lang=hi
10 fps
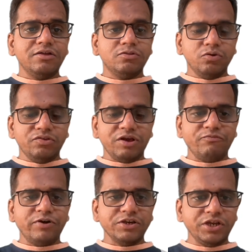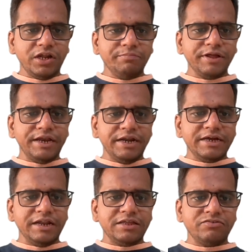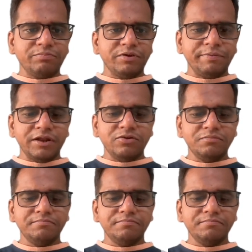तो इसका फंक्शन हम क्रिएट कर लेते हैं सबसे पहले तो